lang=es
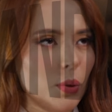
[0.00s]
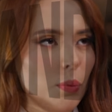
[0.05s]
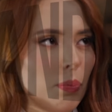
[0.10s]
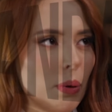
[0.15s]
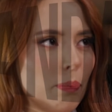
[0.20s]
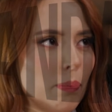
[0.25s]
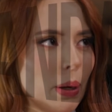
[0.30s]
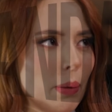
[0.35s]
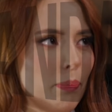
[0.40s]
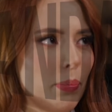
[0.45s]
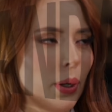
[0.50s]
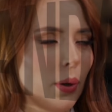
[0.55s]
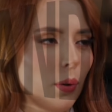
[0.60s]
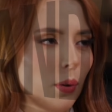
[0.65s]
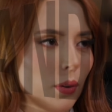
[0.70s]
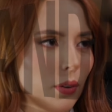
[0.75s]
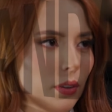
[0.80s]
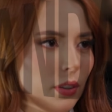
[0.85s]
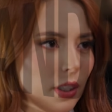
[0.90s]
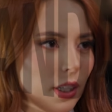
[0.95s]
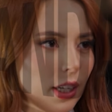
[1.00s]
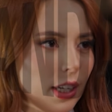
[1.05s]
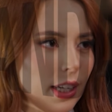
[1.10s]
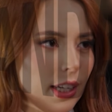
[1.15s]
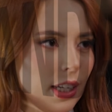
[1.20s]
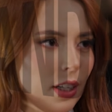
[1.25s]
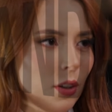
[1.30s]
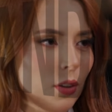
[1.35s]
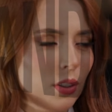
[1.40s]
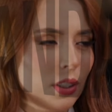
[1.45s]
mi papá, pero
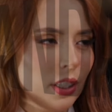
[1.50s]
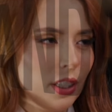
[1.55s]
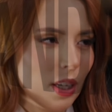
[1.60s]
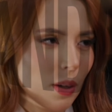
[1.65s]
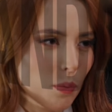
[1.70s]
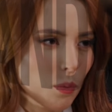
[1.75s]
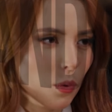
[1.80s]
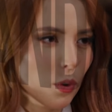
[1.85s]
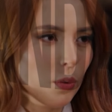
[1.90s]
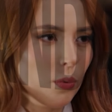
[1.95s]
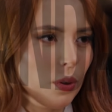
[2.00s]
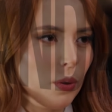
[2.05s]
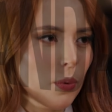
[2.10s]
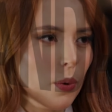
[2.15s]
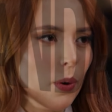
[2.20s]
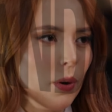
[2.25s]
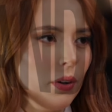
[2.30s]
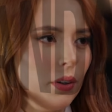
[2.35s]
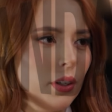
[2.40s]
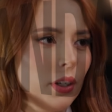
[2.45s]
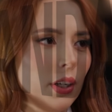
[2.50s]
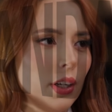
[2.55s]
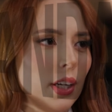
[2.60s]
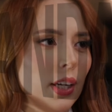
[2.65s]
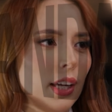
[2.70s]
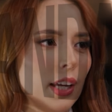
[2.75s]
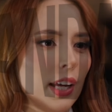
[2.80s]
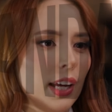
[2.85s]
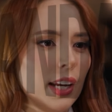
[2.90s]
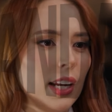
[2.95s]
él lo tenía muy vivo,
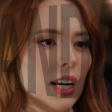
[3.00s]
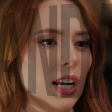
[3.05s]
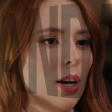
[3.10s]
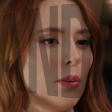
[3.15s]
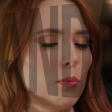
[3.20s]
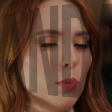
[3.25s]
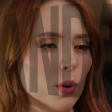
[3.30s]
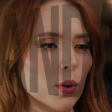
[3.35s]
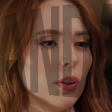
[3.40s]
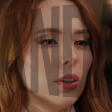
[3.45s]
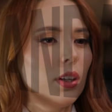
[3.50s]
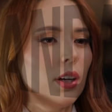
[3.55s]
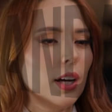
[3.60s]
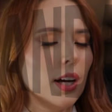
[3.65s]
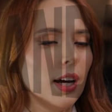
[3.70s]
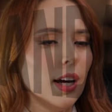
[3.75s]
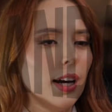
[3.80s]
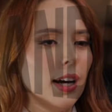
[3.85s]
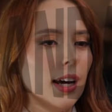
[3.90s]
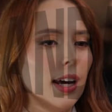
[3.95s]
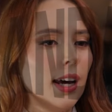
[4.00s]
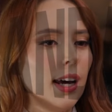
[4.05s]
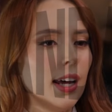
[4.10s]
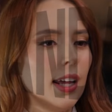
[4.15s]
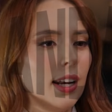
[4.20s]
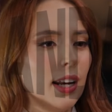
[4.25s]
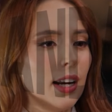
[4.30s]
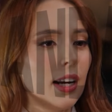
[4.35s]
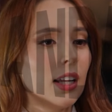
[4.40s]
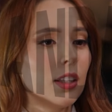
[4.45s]
era el amor
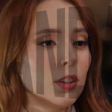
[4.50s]
a la